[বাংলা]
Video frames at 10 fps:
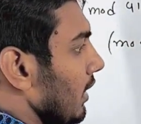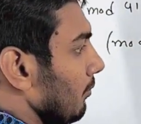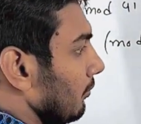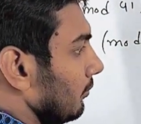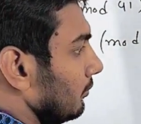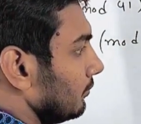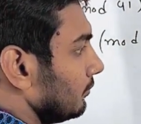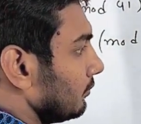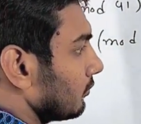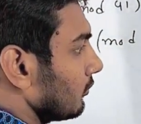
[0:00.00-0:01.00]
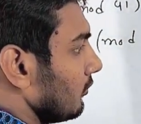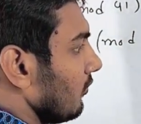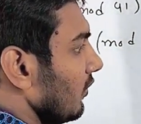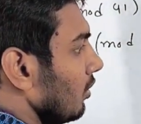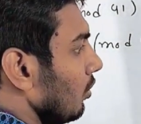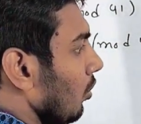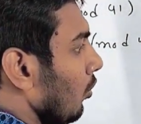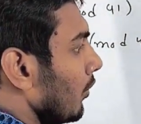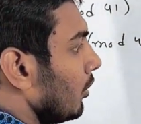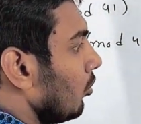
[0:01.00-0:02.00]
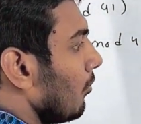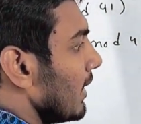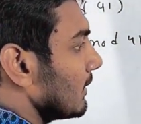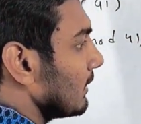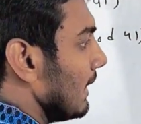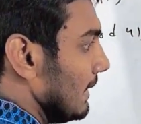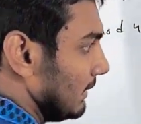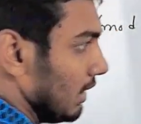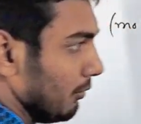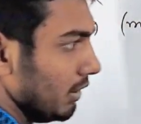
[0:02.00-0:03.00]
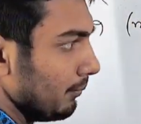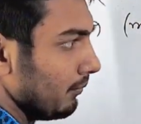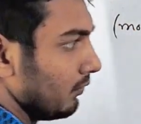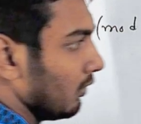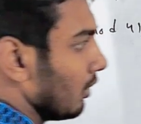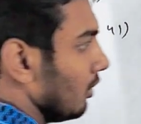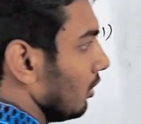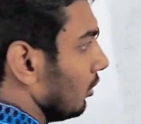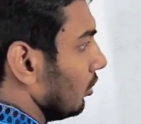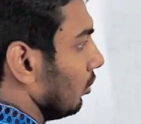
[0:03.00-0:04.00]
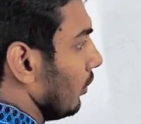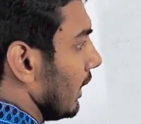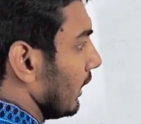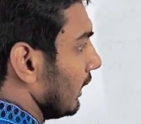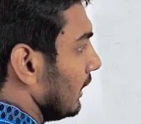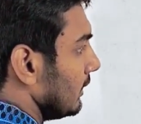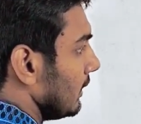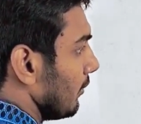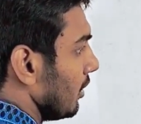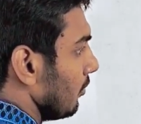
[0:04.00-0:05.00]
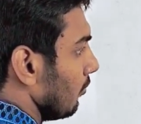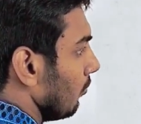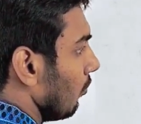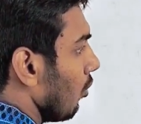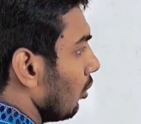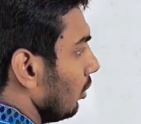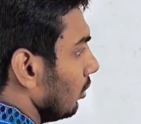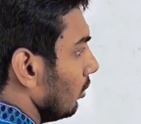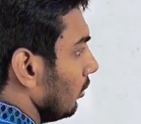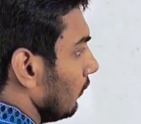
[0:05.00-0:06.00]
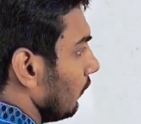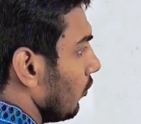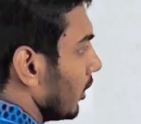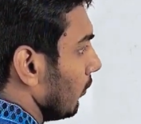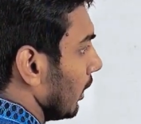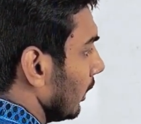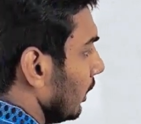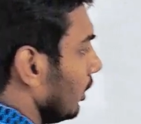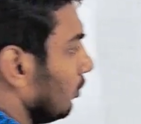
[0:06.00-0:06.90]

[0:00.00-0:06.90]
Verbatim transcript: ফাইভ কংগ্রেন্ট টু মাইনাস নাইন লিখছি আমি তো এখানে কি দিছি আমি মোড ফোর্টি ওয়ান